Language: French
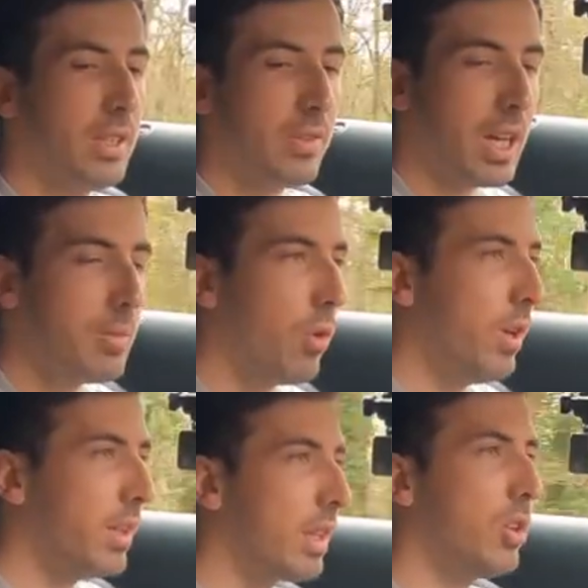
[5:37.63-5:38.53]
Et c'est
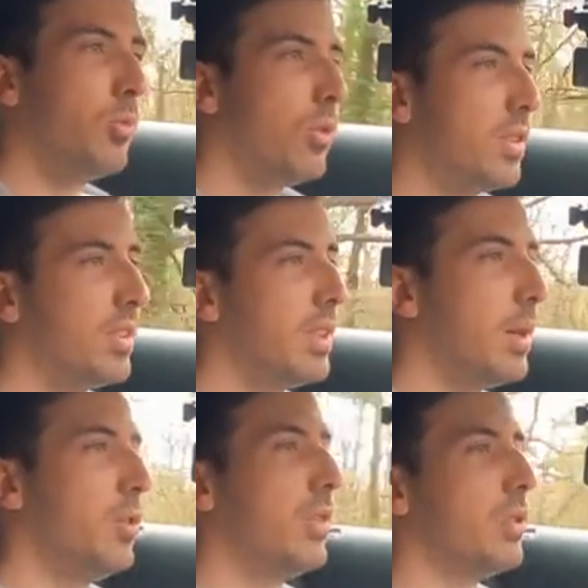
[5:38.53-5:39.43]
vraiment exactement le
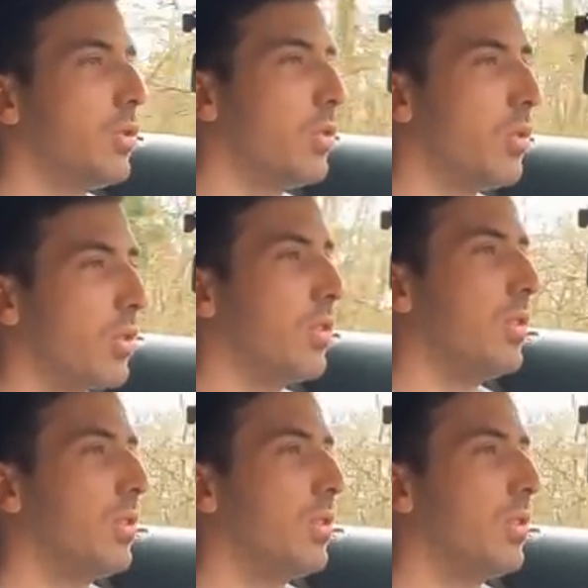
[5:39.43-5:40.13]
système de la voiture de course.